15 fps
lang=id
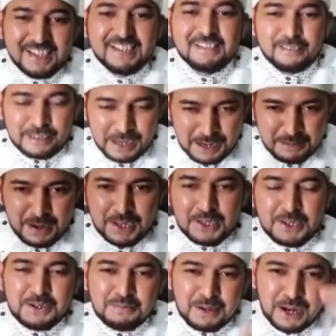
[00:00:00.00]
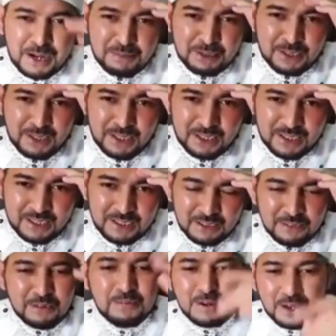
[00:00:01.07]
Assalamualaikum warahmatullahi
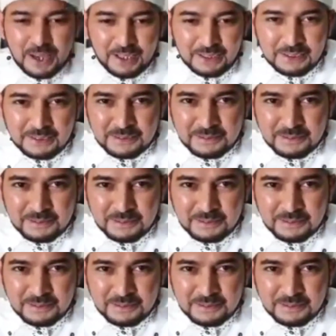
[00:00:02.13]
wabarakatuh.